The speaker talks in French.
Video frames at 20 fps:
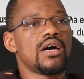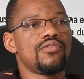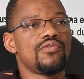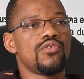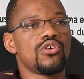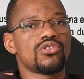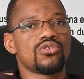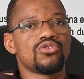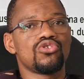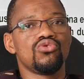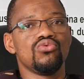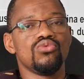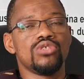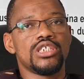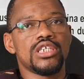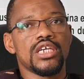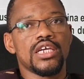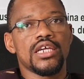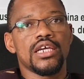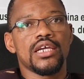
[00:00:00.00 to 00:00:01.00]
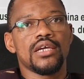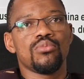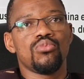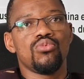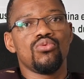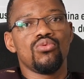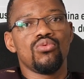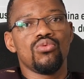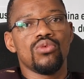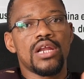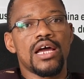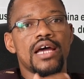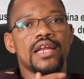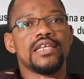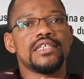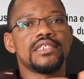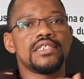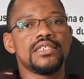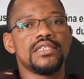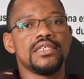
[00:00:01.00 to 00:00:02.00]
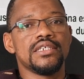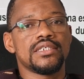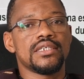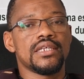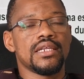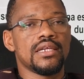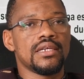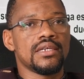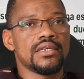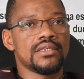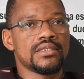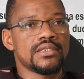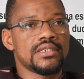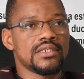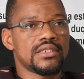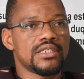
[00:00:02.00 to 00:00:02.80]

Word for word: votre soutien pour la réussite de ce,